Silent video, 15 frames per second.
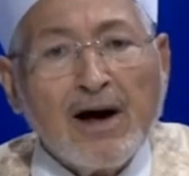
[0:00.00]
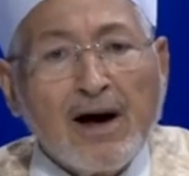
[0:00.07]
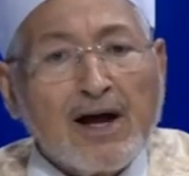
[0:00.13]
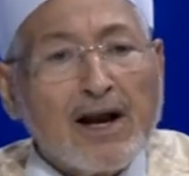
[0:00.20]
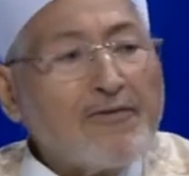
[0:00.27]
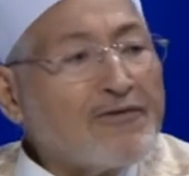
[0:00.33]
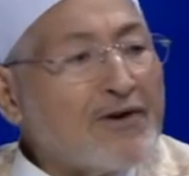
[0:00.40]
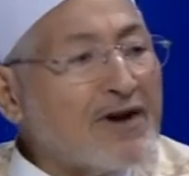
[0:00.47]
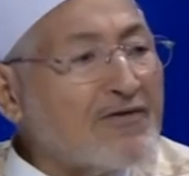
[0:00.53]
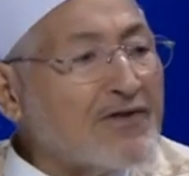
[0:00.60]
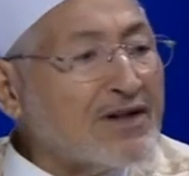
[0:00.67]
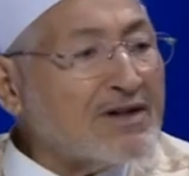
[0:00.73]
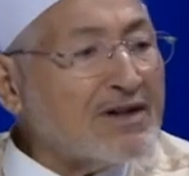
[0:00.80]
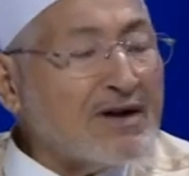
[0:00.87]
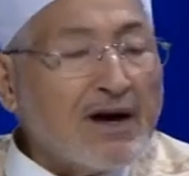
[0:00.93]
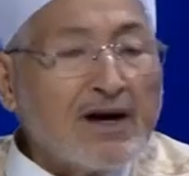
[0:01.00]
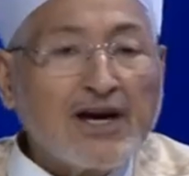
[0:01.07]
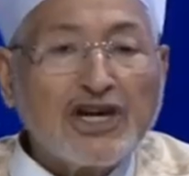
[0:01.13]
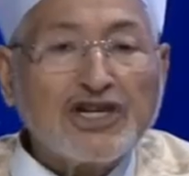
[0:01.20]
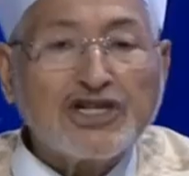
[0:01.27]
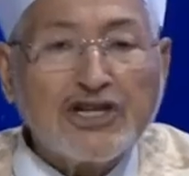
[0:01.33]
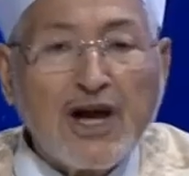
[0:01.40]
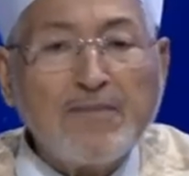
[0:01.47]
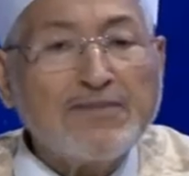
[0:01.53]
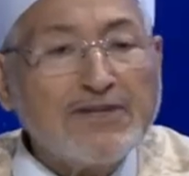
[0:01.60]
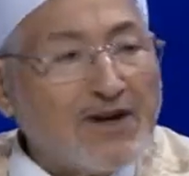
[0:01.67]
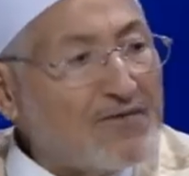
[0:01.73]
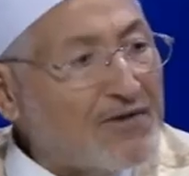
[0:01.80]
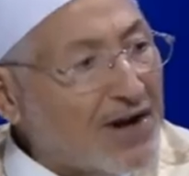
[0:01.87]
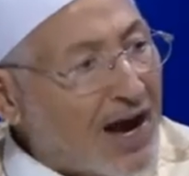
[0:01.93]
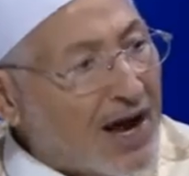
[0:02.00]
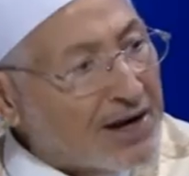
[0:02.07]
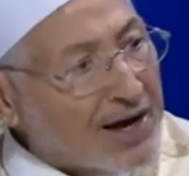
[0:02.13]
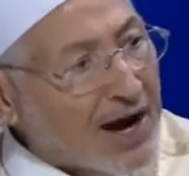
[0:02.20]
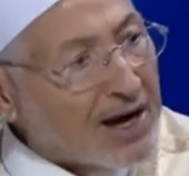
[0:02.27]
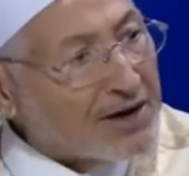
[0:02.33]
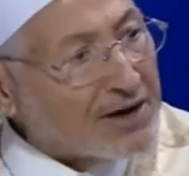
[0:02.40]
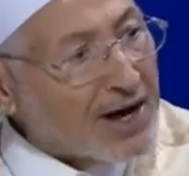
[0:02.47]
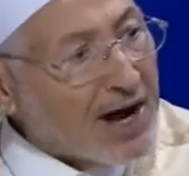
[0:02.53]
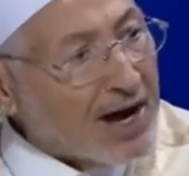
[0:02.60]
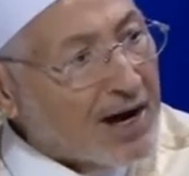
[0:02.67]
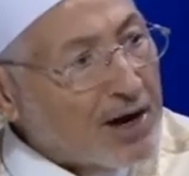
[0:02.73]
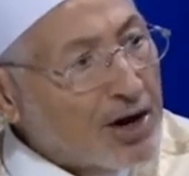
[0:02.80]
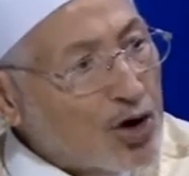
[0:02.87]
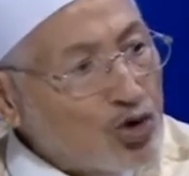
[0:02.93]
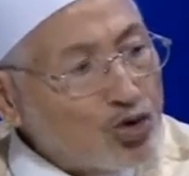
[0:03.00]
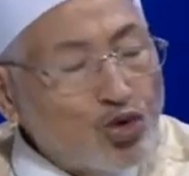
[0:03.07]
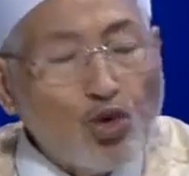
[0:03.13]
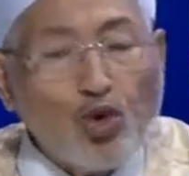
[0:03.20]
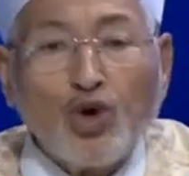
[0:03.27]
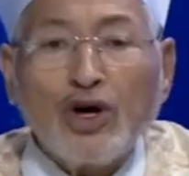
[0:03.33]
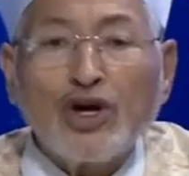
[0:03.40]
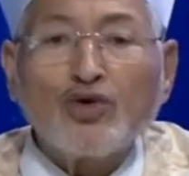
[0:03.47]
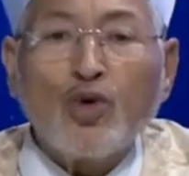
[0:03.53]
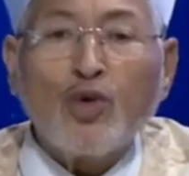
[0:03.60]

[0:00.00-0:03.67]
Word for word: رفرفت كالشمس في عليائنا توقظ